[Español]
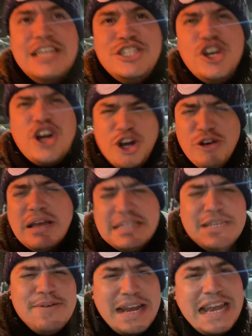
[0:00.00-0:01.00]
Yo creo que
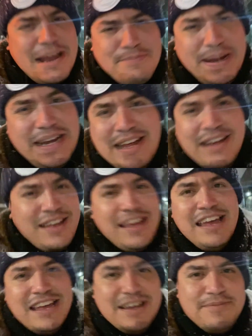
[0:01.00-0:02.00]
sí vale la pena
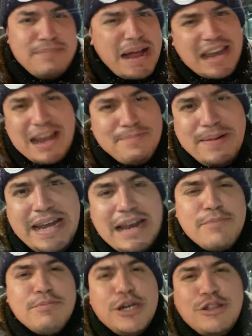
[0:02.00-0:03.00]
vale la pena
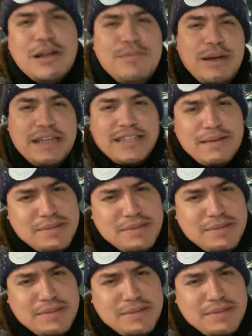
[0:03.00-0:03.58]
un poquito la molestia.